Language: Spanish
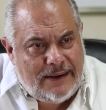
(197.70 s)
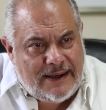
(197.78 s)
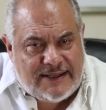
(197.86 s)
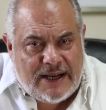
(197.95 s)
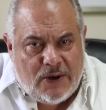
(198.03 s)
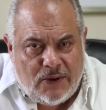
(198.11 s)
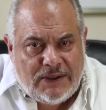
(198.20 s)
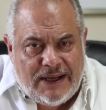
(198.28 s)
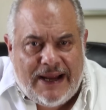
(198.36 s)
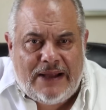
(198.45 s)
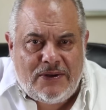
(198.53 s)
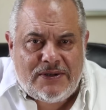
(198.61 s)
están
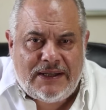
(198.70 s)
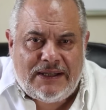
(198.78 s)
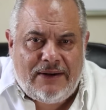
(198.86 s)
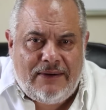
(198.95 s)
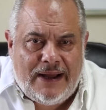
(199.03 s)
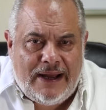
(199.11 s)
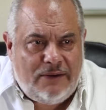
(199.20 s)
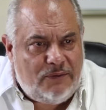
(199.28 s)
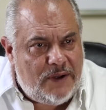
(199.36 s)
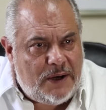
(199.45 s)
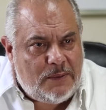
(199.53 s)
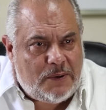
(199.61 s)
condenados a trabajar
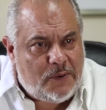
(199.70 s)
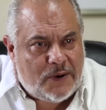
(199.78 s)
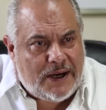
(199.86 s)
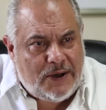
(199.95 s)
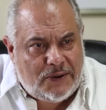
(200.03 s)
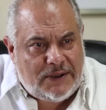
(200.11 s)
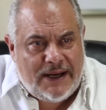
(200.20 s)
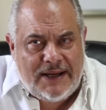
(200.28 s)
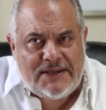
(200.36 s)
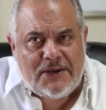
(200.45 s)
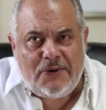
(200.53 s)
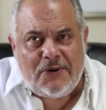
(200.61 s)
enfermos porque no
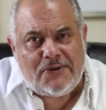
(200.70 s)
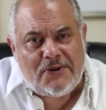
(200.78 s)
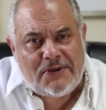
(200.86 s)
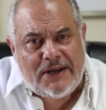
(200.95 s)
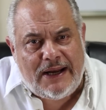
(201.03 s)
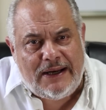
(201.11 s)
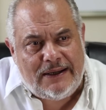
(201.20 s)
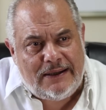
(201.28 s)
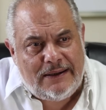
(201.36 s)
tienen seguro social.